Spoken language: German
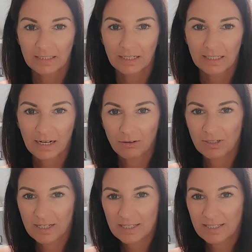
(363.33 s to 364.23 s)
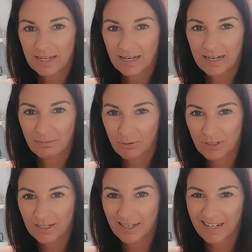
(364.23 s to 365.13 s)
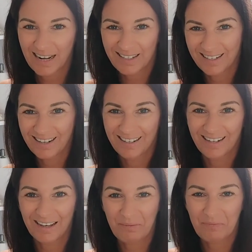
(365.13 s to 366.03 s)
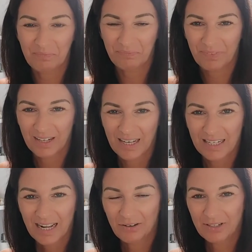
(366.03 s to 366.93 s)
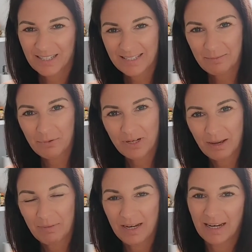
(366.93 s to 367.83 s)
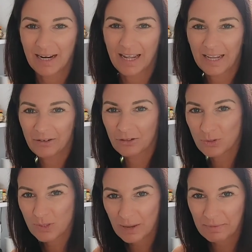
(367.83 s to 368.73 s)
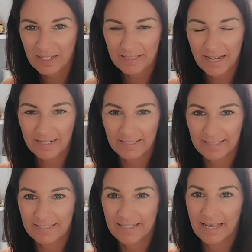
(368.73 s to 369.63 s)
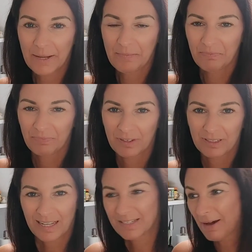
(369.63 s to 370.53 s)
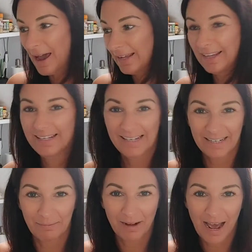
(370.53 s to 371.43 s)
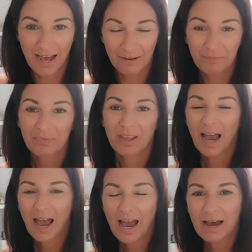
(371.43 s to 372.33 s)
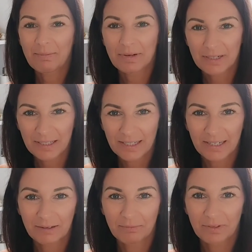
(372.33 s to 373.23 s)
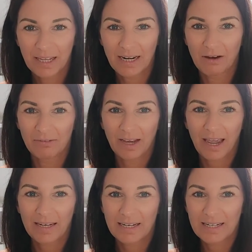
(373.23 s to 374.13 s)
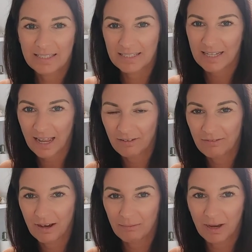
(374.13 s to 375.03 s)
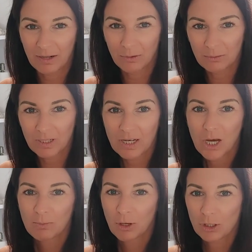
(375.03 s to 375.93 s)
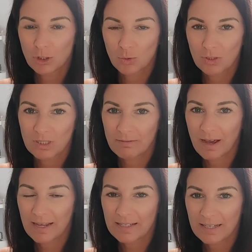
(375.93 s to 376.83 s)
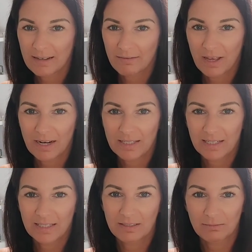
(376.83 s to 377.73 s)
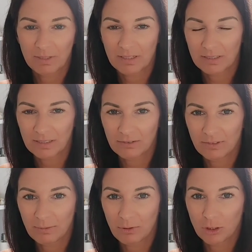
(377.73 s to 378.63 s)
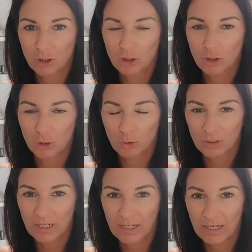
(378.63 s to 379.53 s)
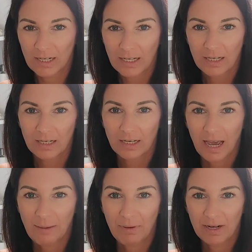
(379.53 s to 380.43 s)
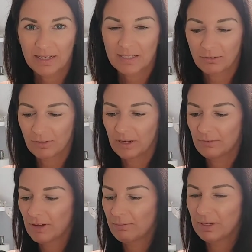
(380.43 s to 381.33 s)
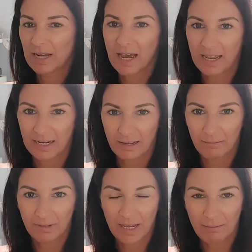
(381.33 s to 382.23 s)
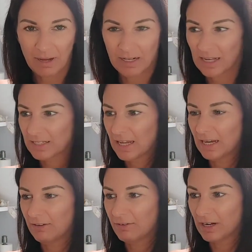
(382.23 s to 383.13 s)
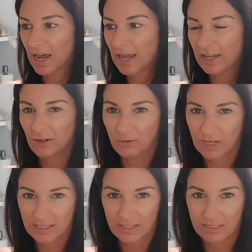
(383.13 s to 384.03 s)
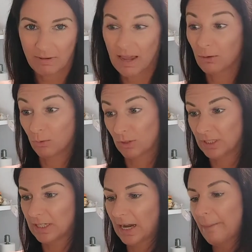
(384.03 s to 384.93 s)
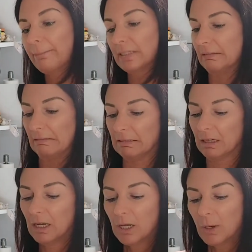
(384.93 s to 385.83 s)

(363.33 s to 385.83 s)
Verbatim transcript: Äh, dadurch, dass der Pudding dann, dann ähm, dadurch, dass der Pudding am Ende dann echt noch zusammengesackt ist. Das war eigentlich nicht der Plan, aber ähm, genau, wir rechnen das jetzt einfach mal um. Portionsweise wäre das jetzt mit äh, vier Portionen, kann man das auf jeden Fall mit einem Ehrmann tatsächlich vergleichen und da sind 200 Gramm dran.